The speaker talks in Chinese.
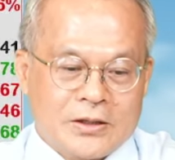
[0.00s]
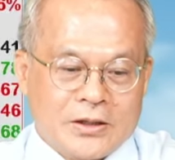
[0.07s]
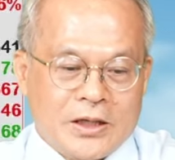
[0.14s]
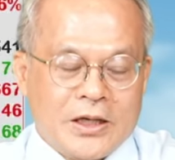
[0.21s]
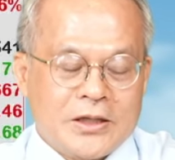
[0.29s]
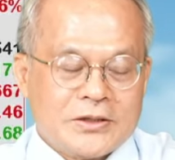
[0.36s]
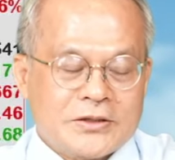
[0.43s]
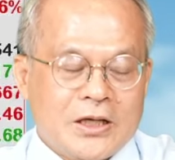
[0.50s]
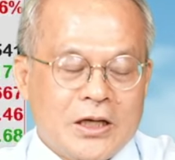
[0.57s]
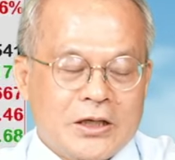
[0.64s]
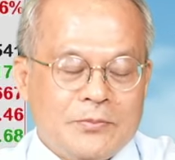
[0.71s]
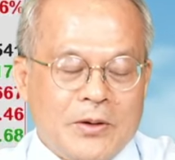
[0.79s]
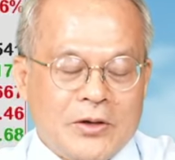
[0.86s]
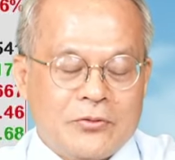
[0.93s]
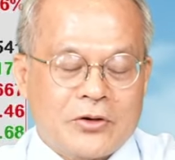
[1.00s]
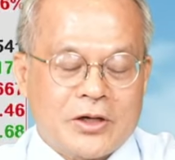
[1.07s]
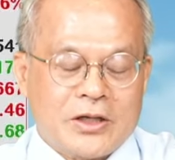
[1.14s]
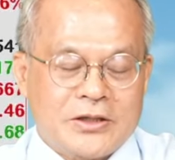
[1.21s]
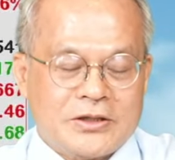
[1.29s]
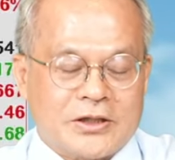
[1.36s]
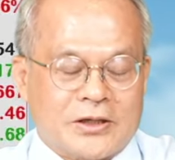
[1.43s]
那上礼拜我
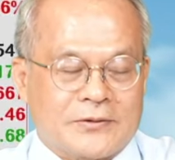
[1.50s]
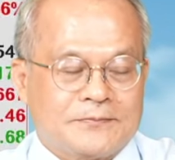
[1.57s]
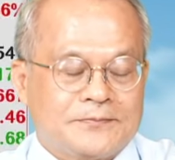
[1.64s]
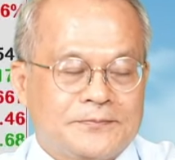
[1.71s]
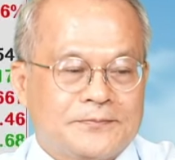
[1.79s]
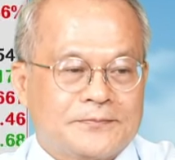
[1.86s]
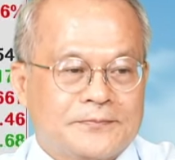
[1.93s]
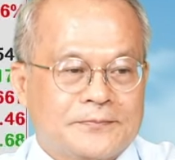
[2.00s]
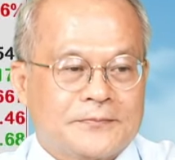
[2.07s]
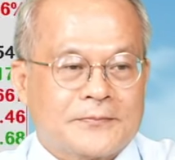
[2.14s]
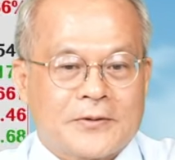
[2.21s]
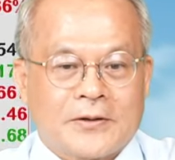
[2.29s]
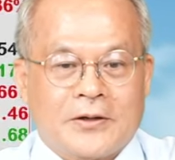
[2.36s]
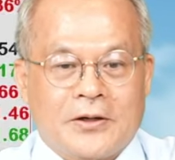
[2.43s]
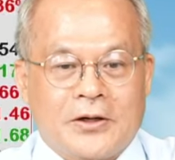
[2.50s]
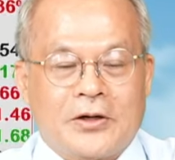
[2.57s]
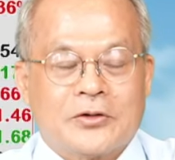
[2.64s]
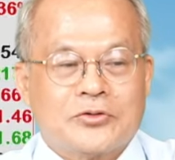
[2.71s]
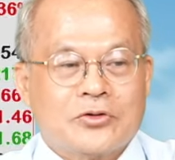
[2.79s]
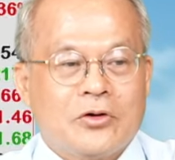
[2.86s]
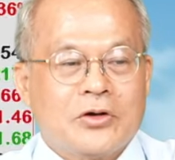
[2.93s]
跟你讲，
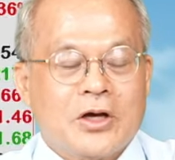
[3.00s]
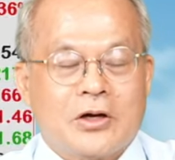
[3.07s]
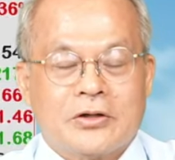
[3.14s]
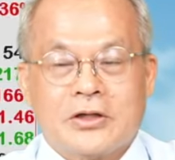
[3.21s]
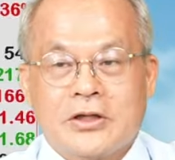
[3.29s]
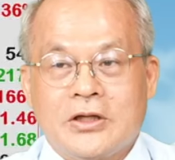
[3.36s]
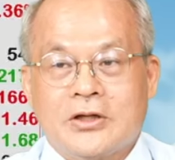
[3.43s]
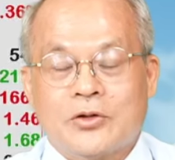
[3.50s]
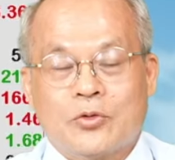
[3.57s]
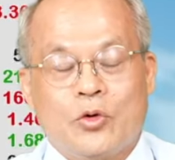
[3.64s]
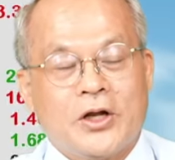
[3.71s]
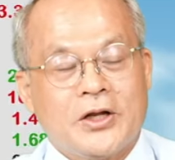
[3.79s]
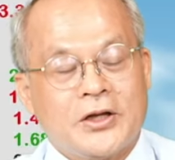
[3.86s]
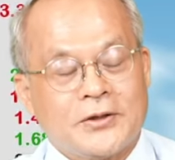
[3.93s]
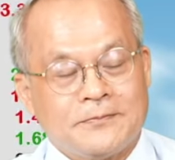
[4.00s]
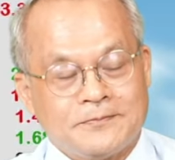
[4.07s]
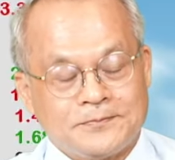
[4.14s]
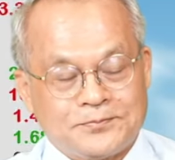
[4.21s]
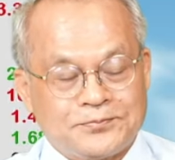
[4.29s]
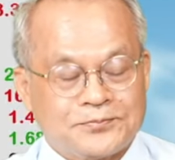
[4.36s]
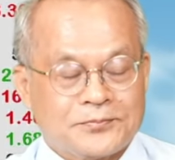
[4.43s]
好重要的一个观念，
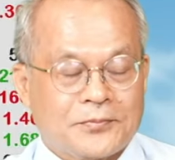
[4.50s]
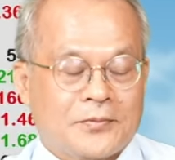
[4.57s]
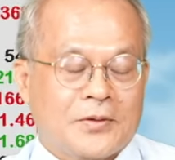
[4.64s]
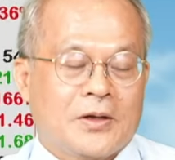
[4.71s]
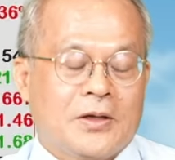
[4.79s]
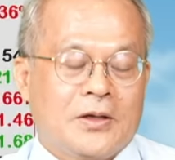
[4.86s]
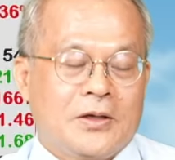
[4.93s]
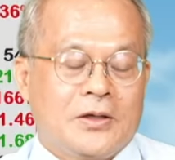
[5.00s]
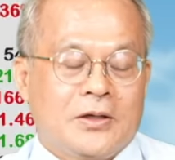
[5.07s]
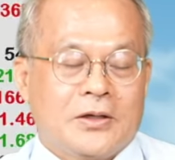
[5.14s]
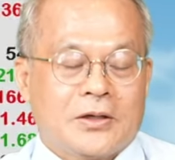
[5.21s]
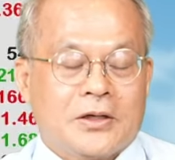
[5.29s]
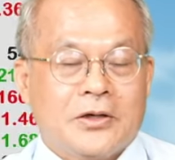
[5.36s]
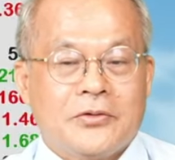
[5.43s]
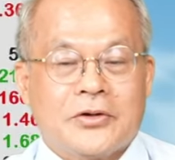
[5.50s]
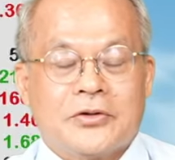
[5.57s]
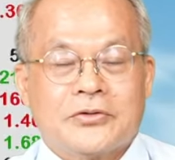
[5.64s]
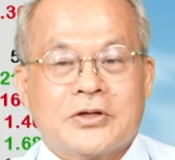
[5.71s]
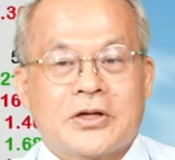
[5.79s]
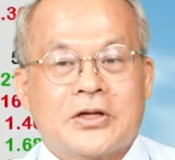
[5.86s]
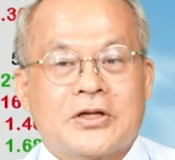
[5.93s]
各位
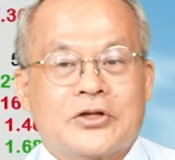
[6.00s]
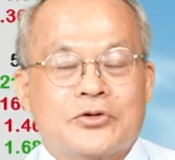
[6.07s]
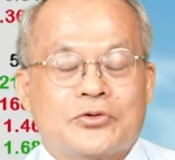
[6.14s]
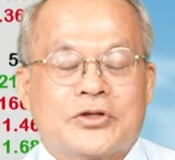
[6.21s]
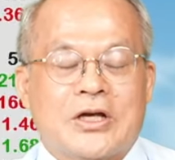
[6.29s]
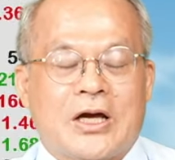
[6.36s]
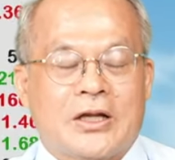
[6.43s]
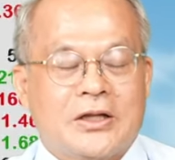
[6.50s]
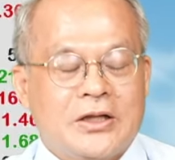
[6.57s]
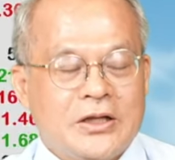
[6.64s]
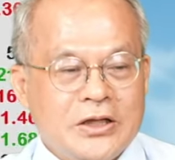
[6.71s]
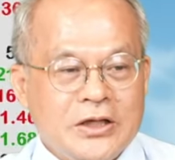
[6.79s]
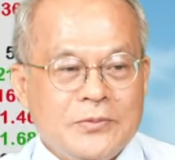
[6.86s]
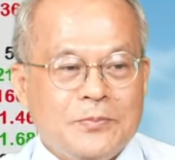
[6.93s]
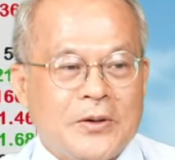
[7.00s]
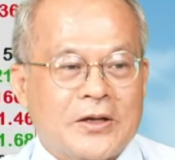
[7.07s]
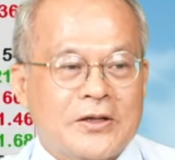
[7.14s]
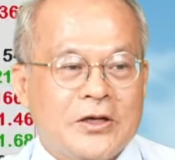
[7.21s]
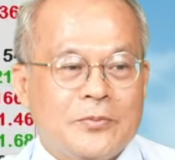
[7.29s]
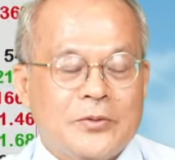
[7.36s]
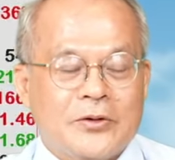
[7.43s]
投资人你注意一下，低
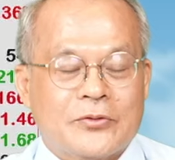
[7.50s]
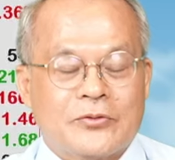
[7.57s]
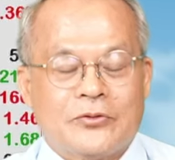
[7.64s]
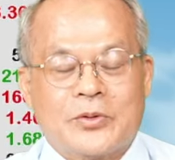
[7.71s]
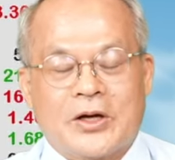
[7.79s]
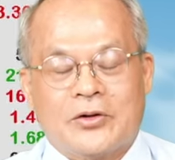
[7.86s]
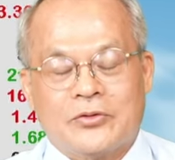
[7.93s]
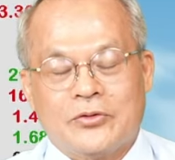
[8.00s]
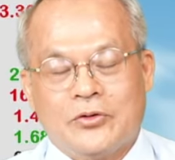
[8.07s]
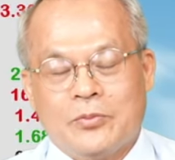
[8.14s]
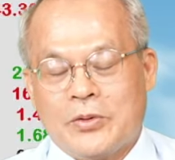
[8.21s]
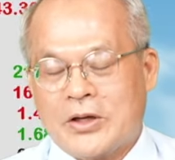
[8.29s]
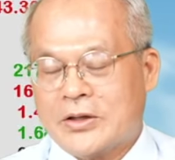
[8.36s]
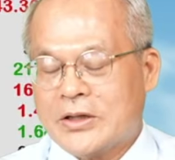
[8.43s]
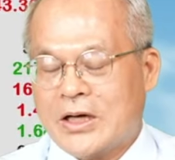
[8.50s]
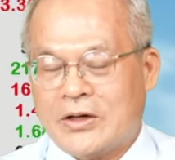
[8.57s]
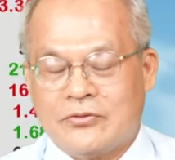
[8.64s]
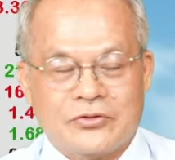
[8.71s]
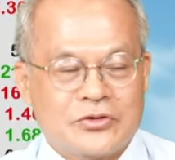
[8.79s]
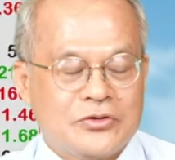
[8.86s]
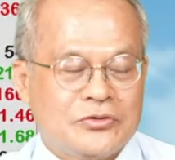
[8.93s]
本一笔股票都被大
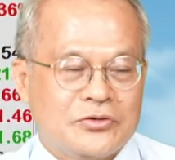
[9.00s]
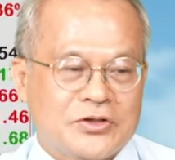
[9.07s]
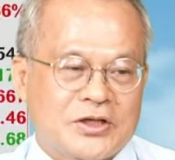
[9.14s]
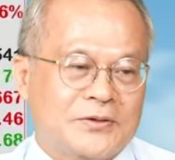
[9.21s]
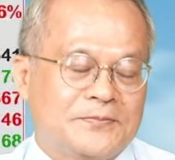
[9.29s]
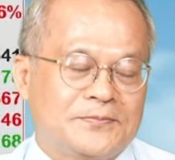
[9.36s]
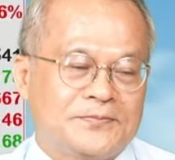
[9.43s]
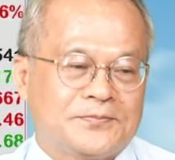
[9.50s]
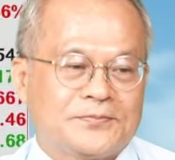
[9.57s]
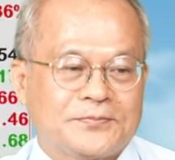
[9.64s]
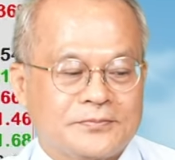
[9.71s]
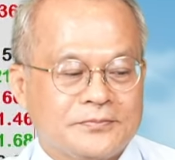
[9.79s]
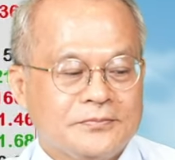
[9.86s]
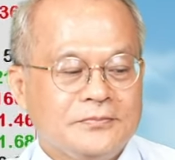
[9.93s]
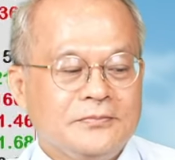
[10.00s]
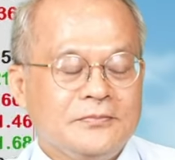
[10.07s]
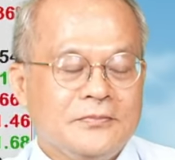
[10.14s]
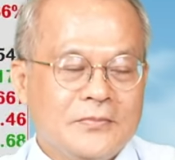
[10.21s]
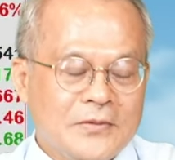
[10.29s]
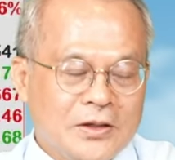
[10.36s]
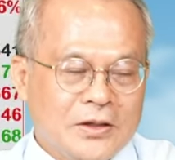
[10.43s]
幅修正，
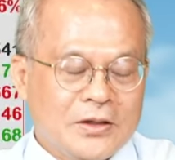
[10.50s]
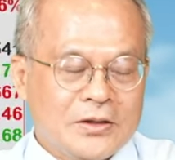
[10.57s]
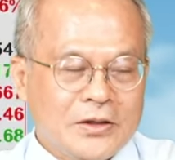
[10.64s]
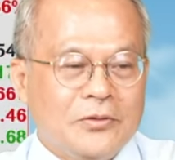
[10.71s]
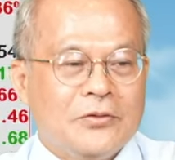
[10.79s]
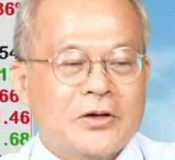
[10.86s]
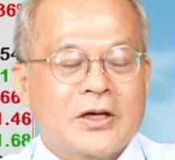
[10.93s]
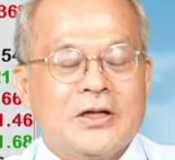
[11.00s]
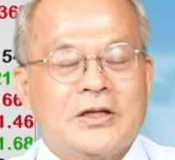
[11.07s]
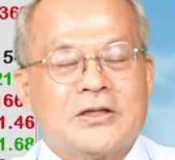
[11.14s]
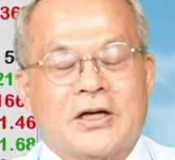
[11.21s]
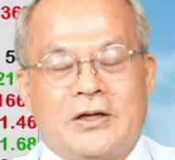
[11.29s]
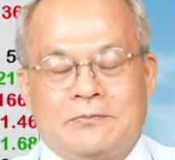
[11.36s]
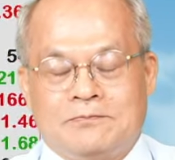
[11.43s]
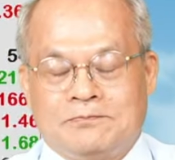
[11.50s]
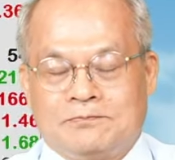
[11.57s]
那我跟你讲，